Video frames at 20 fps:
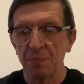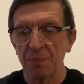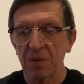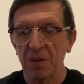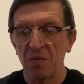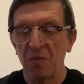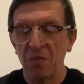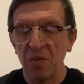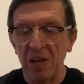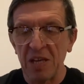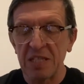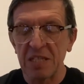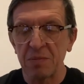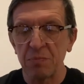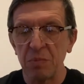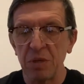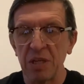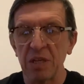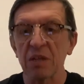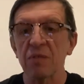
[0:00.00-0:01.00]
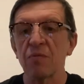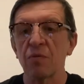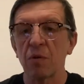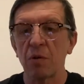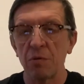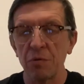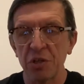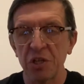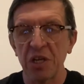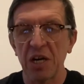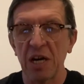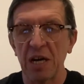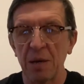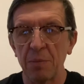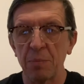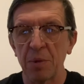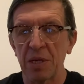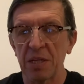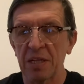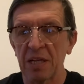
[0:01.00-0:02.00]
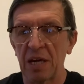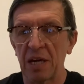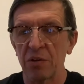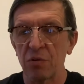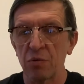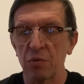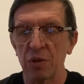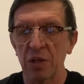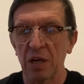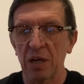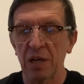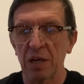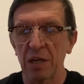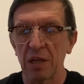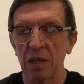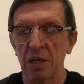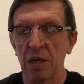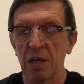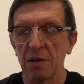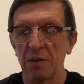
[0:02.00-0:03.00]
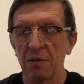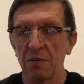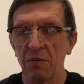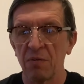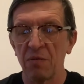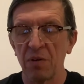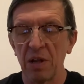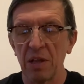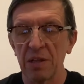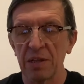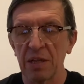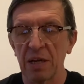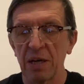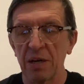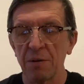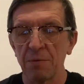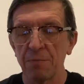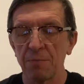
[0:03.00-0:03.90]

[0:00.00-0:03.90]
весь мир, включая Британию, накрыла волна